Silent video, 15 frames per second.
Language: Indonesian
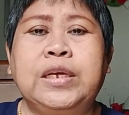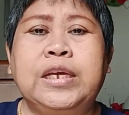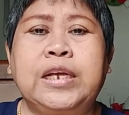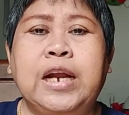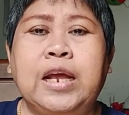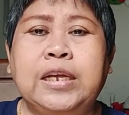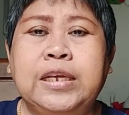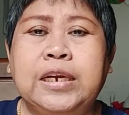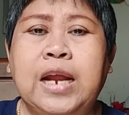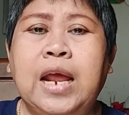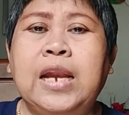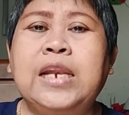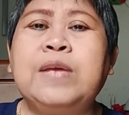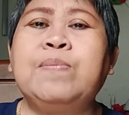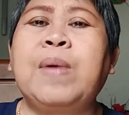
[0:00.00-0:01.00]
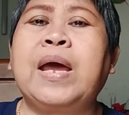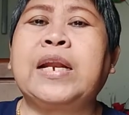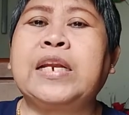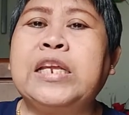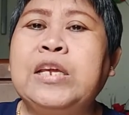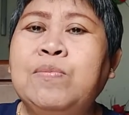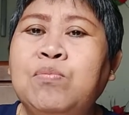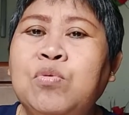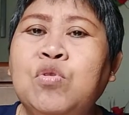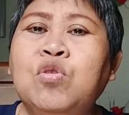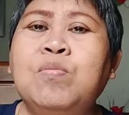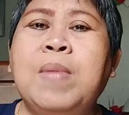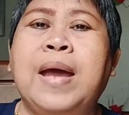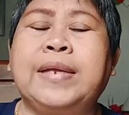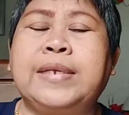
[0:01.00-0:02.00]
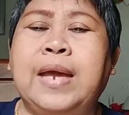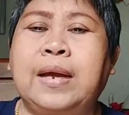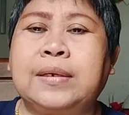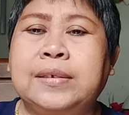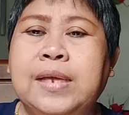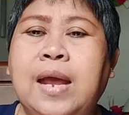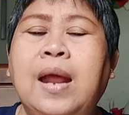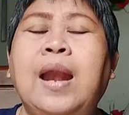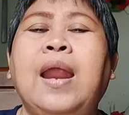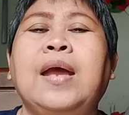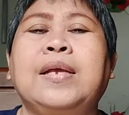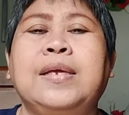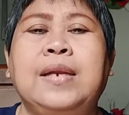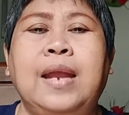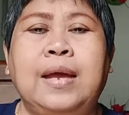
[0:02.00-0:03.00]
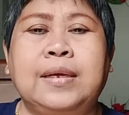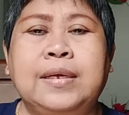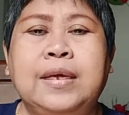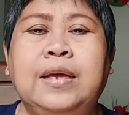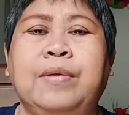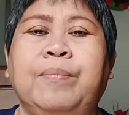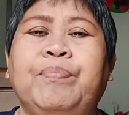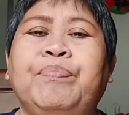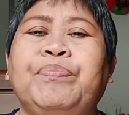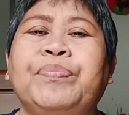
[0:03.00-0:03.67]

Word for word: kira-kira lima ribu banyaknya laki-laki."